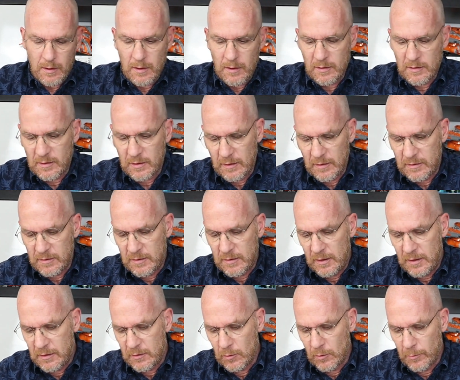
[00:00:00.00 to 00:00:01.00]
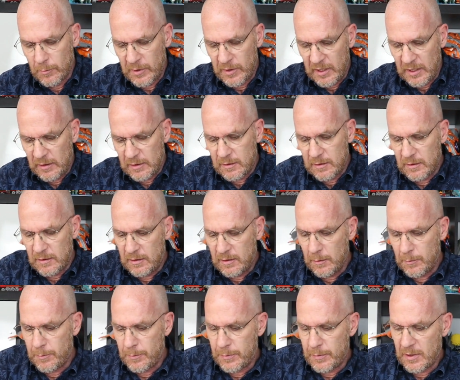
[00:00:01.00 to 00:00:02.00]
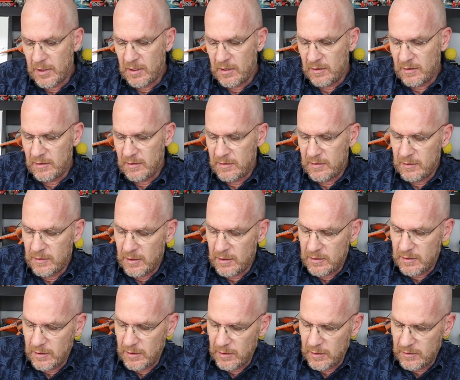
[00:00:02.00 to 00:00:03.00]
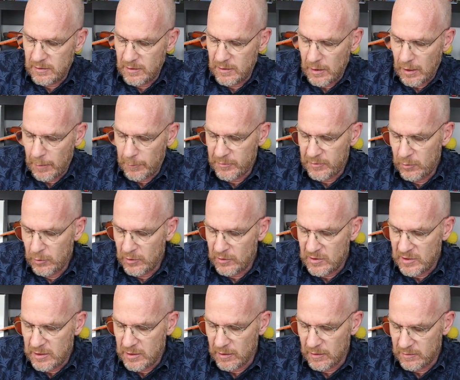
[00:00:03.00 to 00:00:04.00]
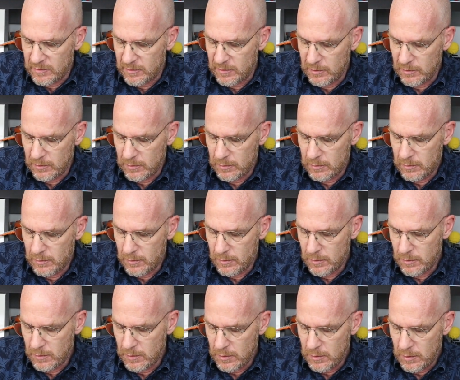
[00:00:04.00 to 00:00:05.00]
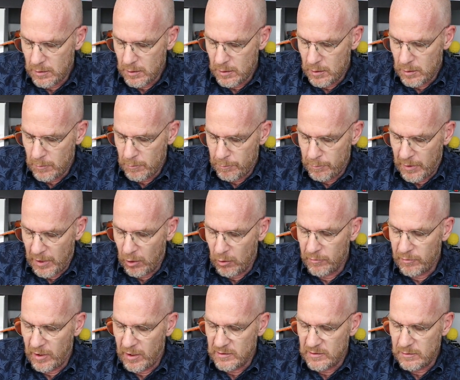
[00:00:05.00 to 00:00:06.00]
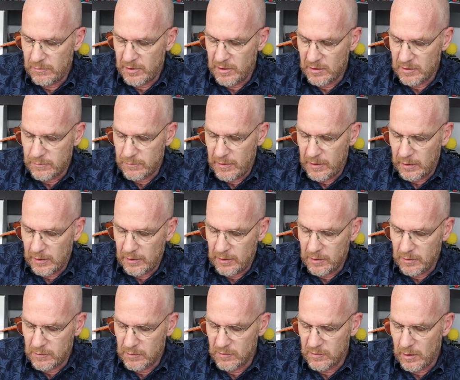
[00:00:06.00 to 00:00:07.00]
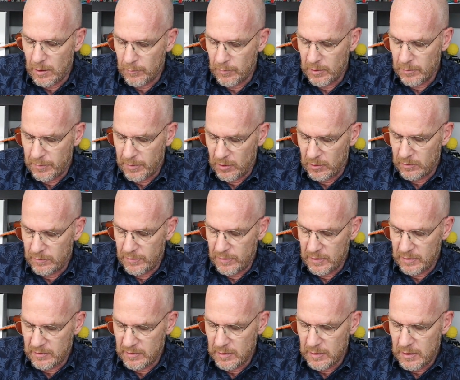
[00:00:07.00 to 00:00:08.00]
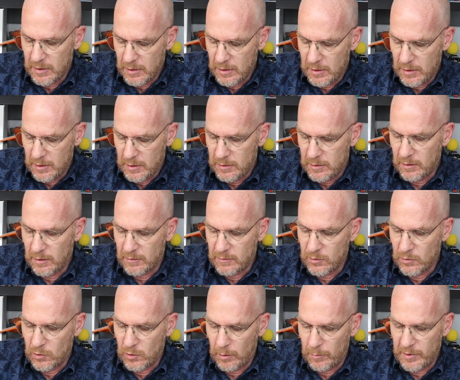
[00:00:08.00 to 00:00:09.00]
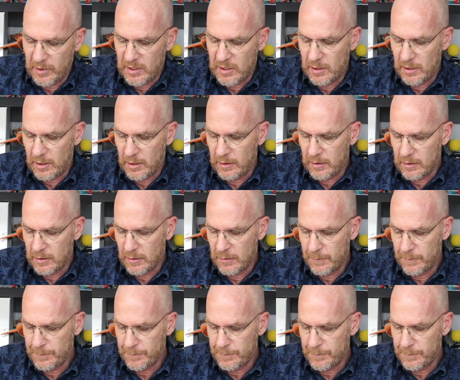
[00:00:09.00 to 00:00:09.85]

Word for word: es ist nicht unbedingt die, äh, es ist nicht die, die absolut sicherste Bauweise, wie das Wägelchen zusammengebaut wird. Dazu komme ich gleich.